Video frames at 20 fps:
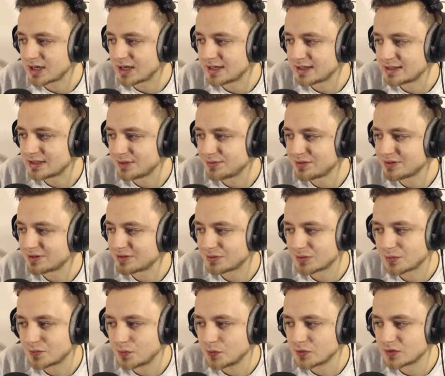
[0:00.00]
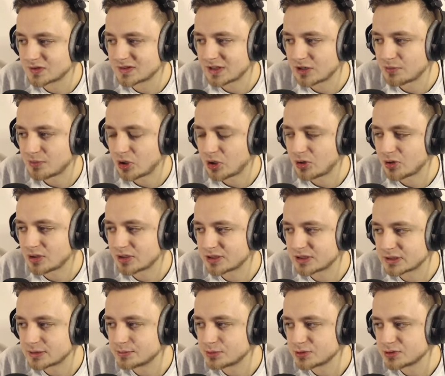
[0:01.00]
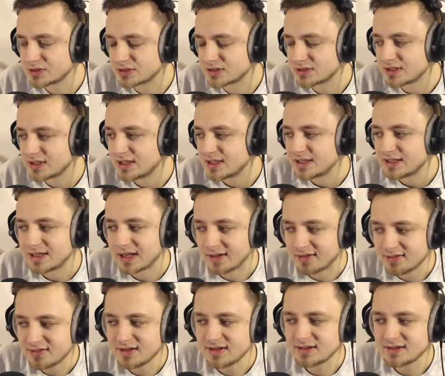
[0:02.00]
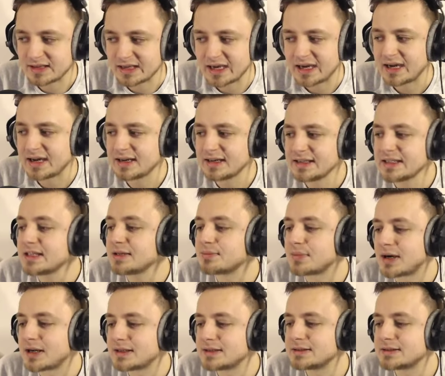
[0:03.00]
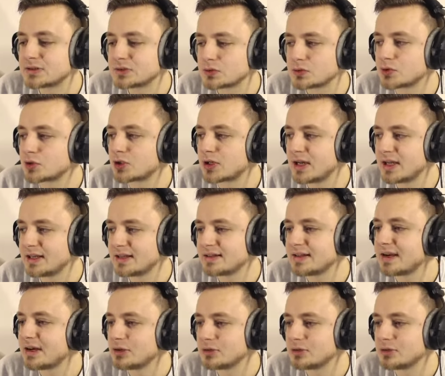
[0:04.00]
und gerade defensiv und Füße ist dann nochmal ordentlich geboostet. Das sieht gar nicht mal so schlecht